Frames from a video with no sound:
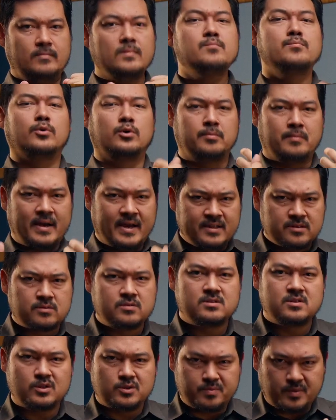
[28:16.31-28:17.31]
Por mais que os
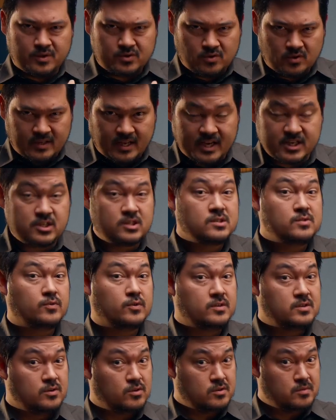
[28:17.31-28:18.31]
seus personagens
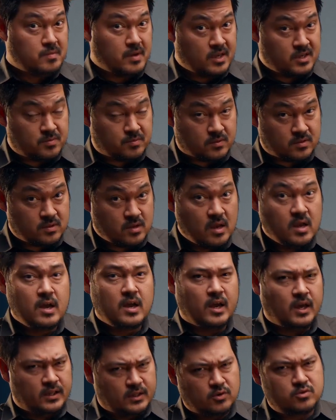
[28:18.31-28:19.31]
fossem os mesmos
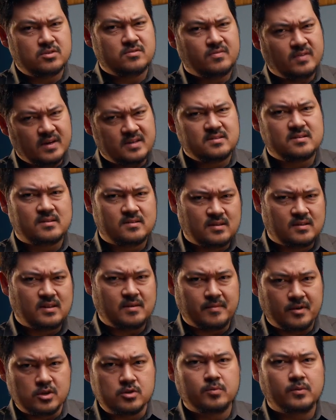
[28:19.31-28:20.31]
e não tivessem
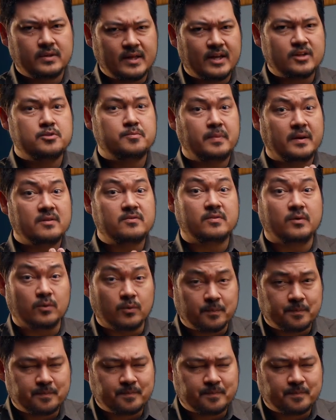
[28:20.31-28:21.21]
exatamente mudado de perfil.